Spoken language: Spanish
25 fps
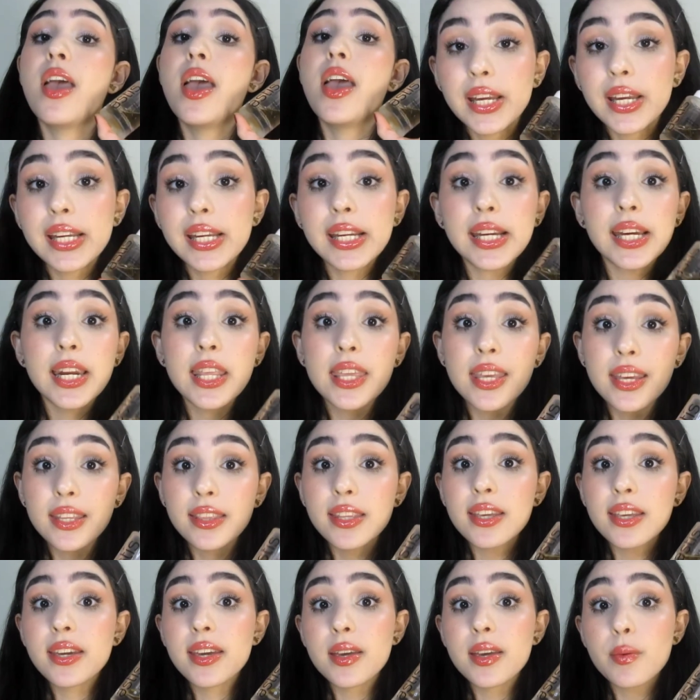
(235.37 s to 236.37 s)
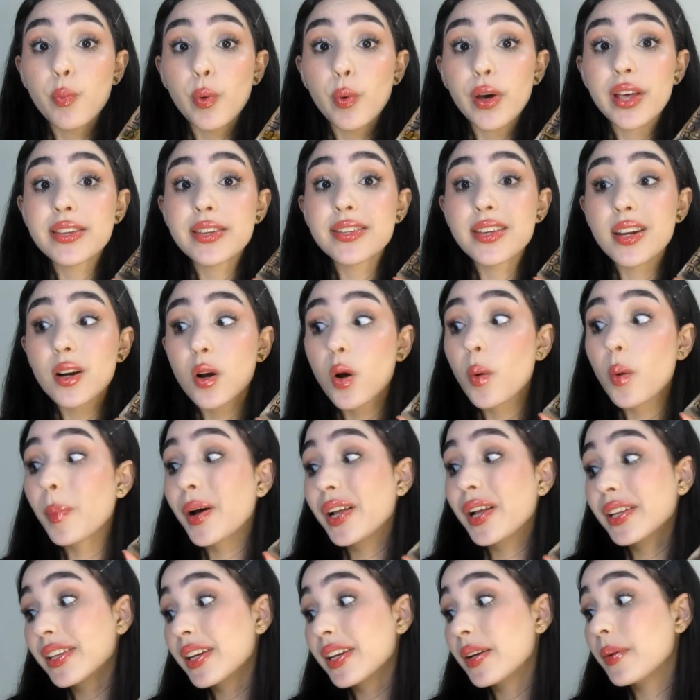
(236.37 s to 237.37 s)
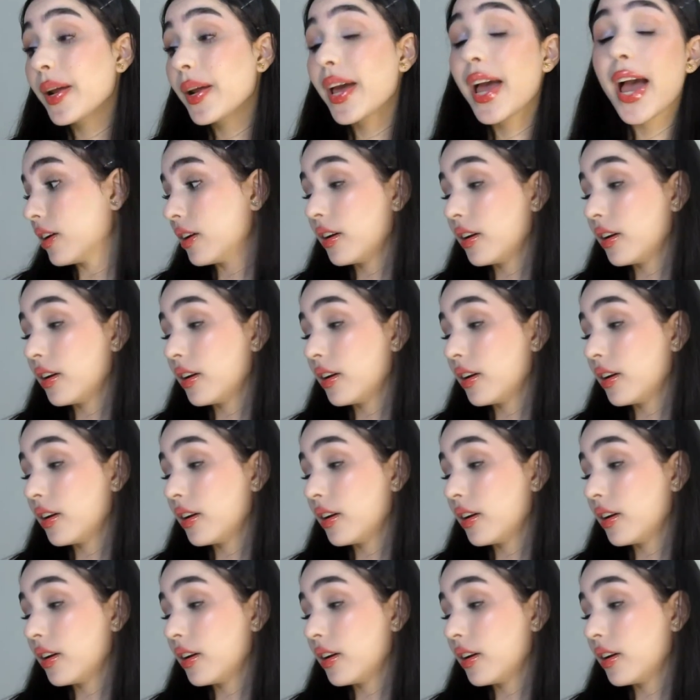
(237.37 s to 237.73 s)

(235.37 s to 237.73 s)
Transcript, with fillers: ingredientes que puedan ser compatibles